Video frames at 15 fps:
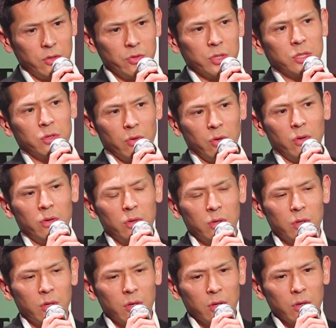YUSHIと
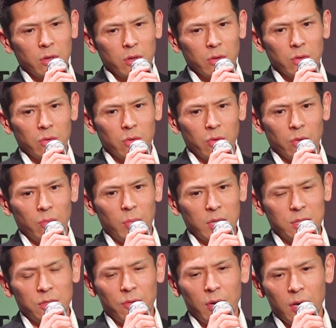こう
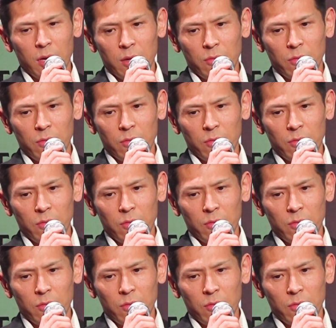交わ